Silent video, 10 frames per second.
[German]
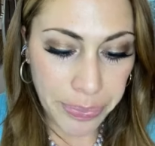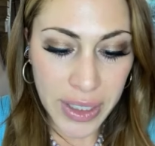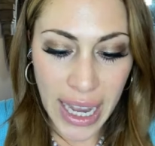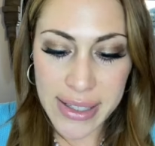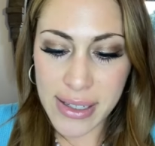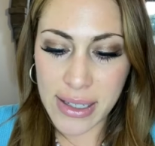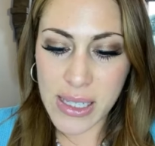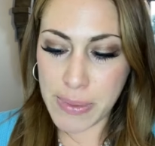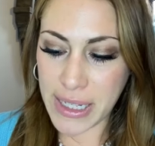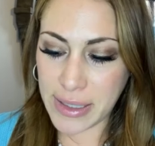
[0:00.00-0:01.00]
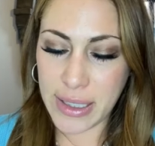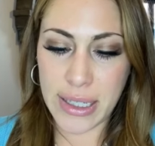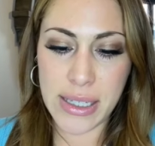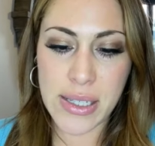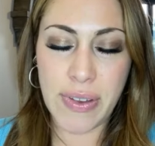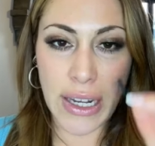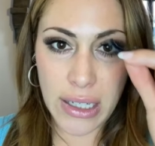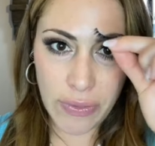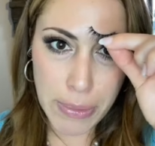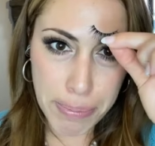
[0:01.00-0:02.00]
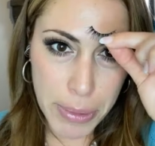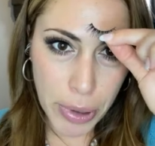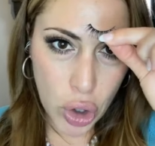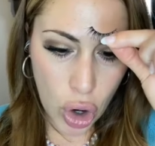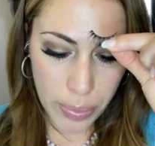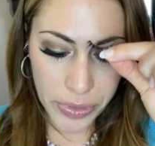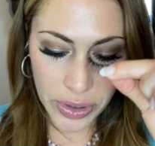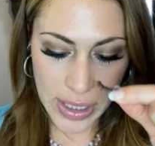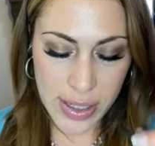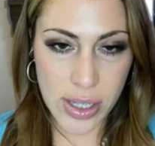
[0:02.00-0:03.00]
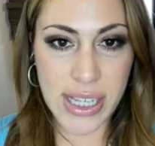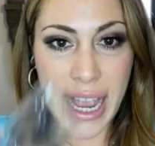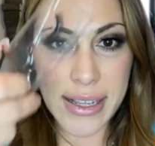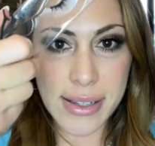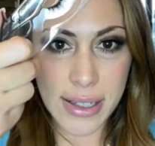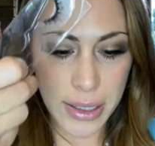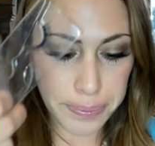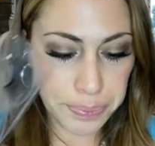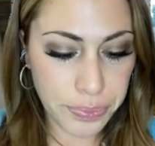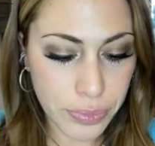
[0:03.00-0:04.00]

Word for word: ganz, ganz wichtig ist, wenn ihr die Wimpern bekommt, dass ihr als erster